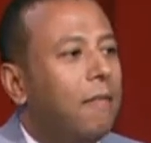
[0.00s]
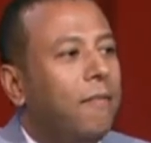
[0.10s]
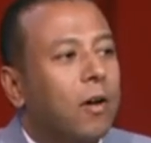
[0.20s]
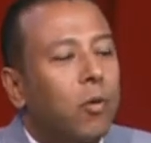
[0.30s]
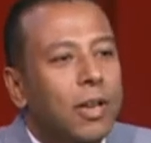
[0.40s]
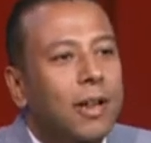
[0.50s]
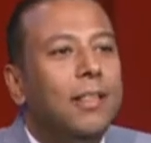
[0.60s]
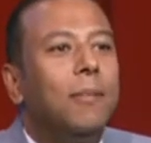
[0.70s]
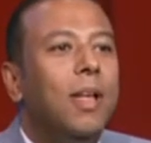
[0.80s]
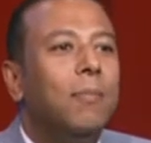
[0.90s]
فكون ان
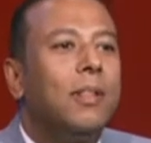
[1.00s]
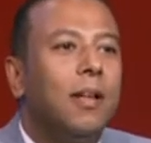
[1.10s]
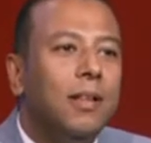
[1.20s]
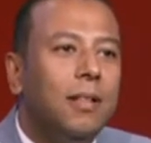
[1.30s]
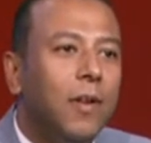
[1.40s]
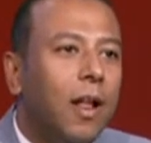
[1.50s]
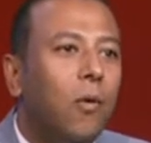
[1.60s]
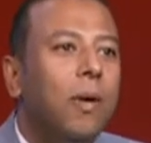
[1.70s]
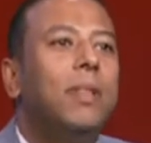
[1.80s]
انت بتعمل تخطيط في الاول